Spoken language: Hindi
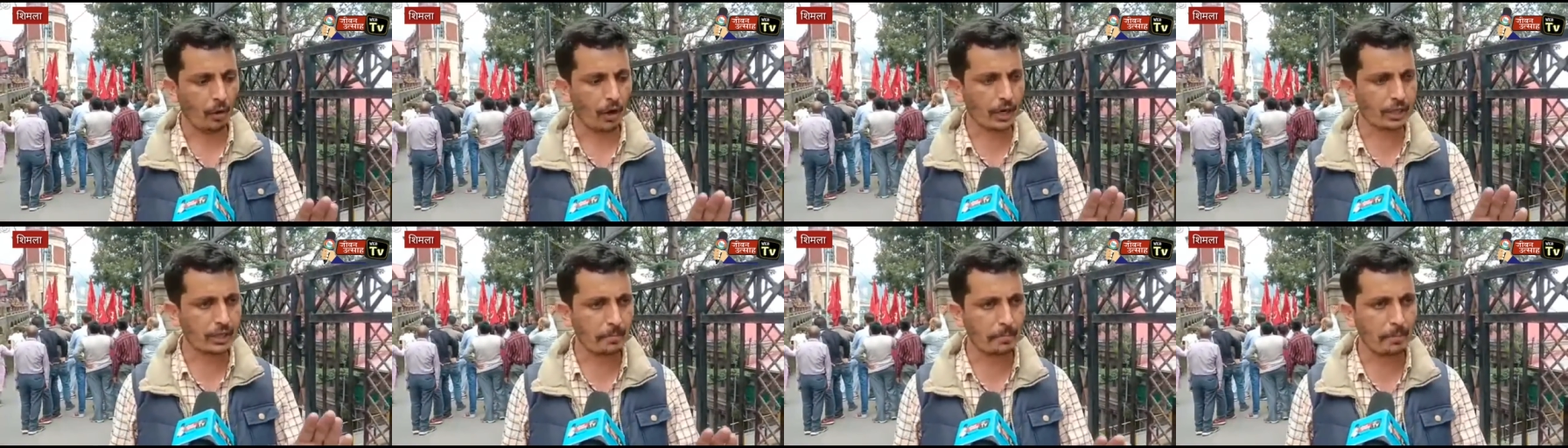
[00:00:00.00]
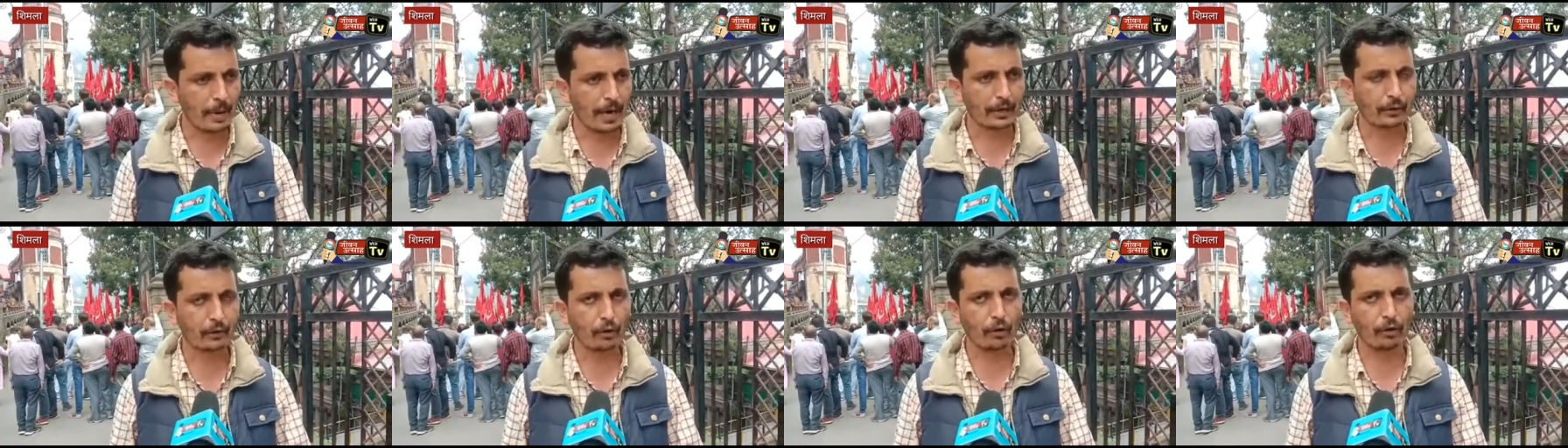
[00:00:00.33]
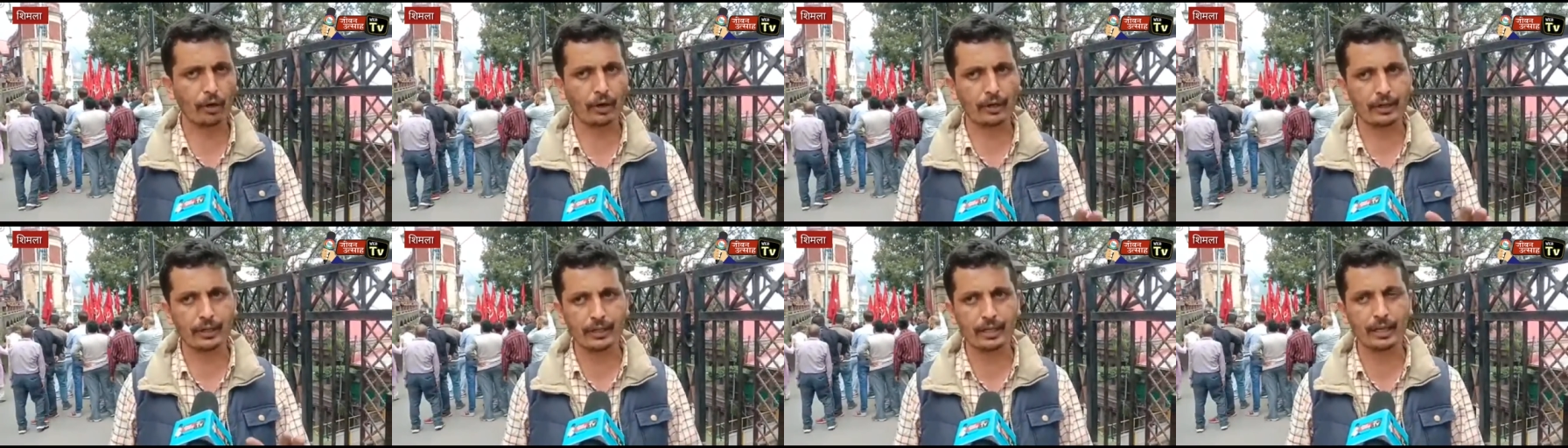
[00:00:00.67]
और जब
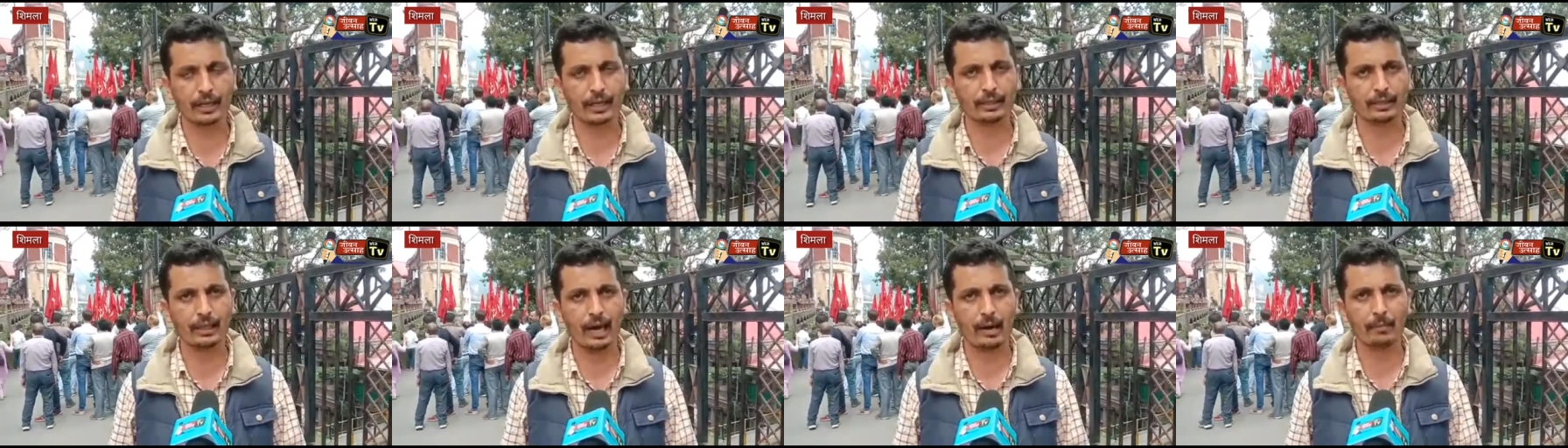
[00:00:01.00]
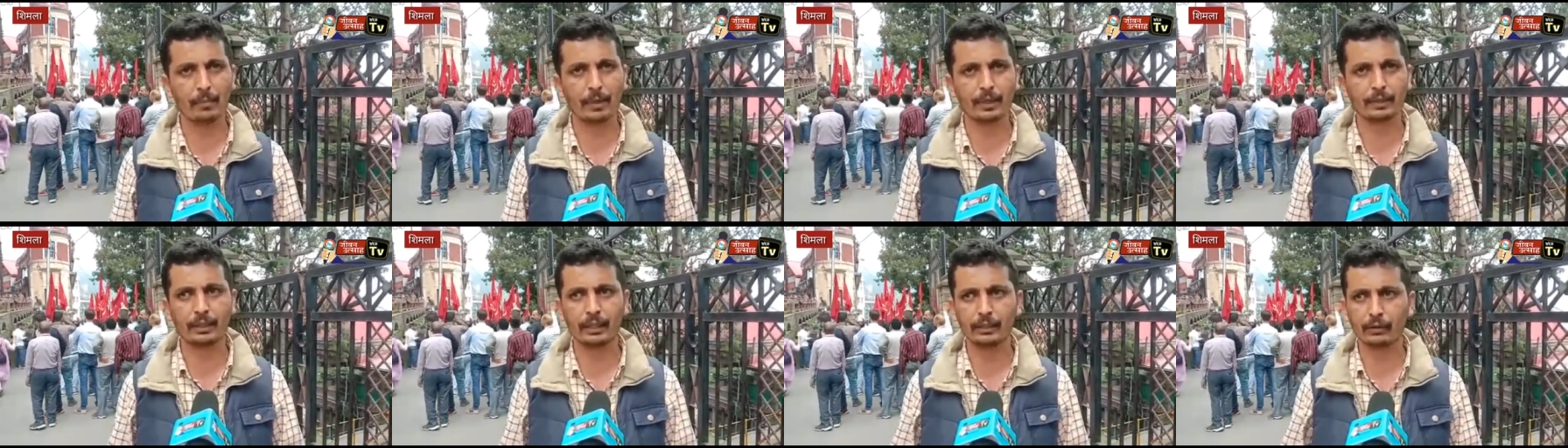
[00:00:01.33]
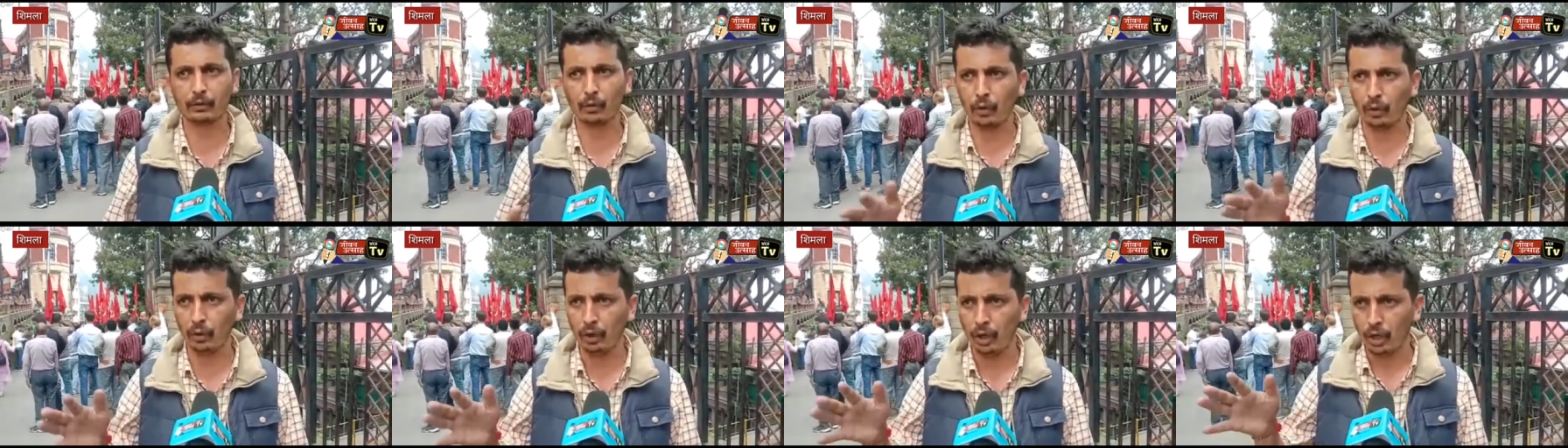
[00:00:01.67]
पेट्रोल और डीजल के दाम बढ़ते
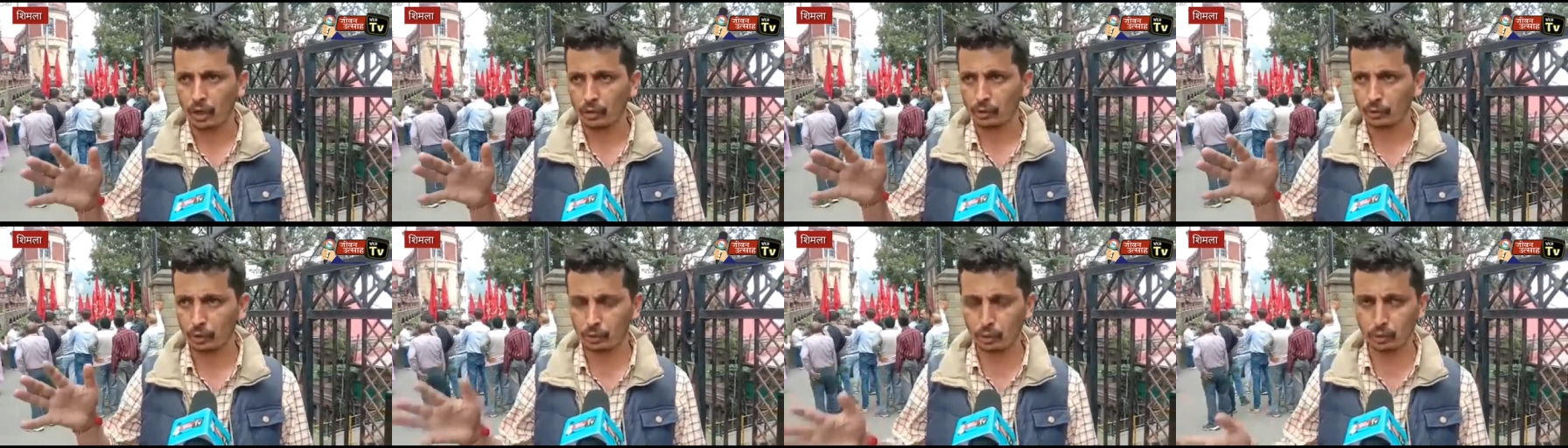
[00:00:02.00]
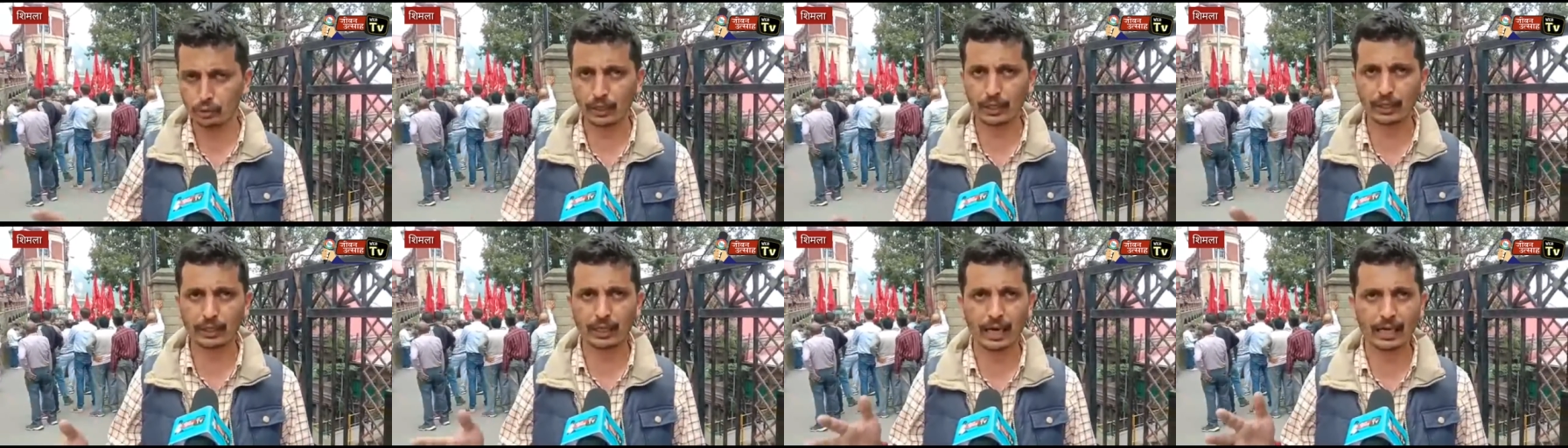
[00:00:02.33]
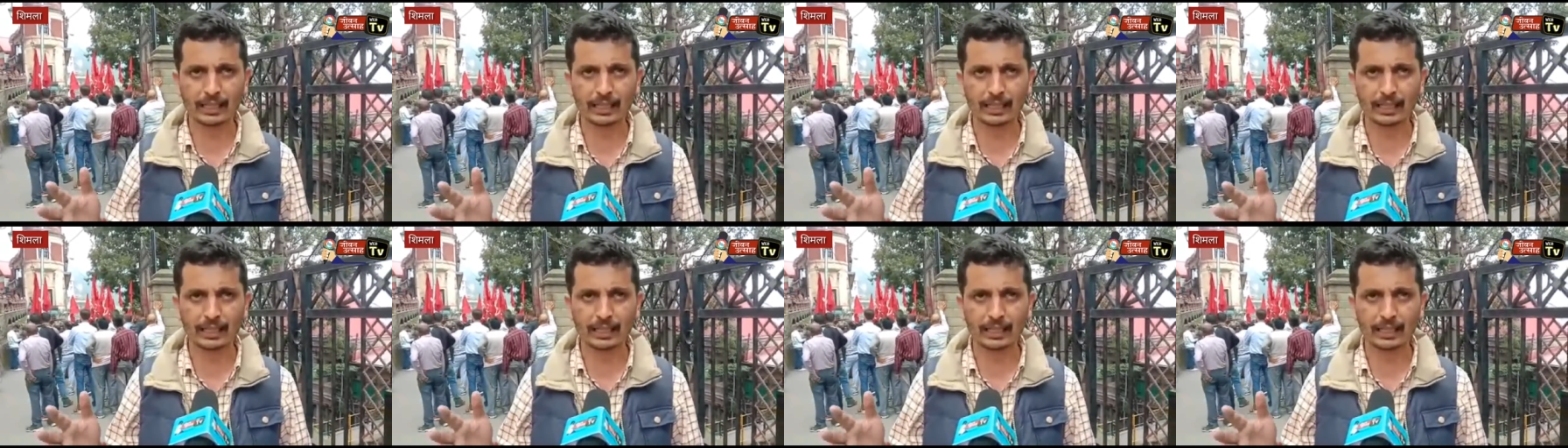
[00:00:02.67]
हैं तो जो दूसरे